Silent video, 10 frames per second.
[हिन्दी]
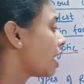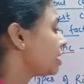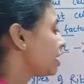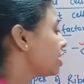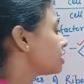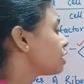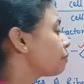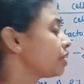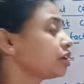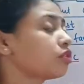एंड एक
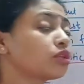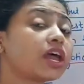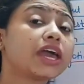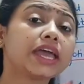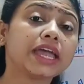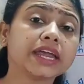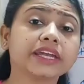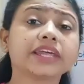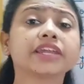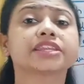सेपरेट आउट हो रहा है
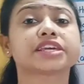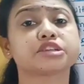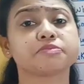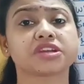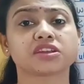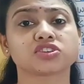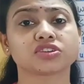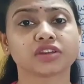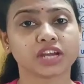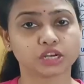80
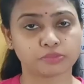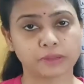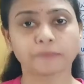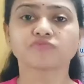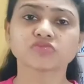सेडिमेंटेशन रेट पे